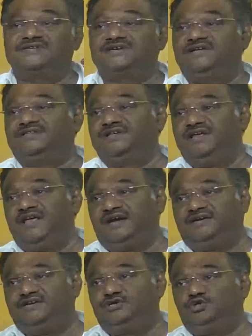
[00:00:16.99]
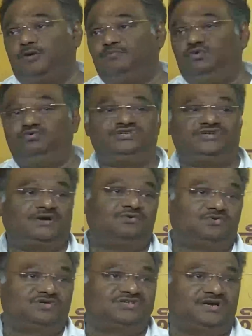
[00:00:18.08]
আজকে তিনি একটি শব্দ
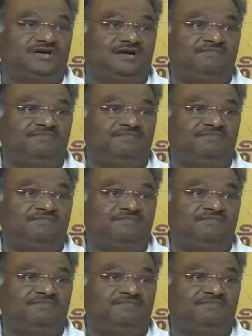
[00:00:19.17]
উচ্চারণ করছেন না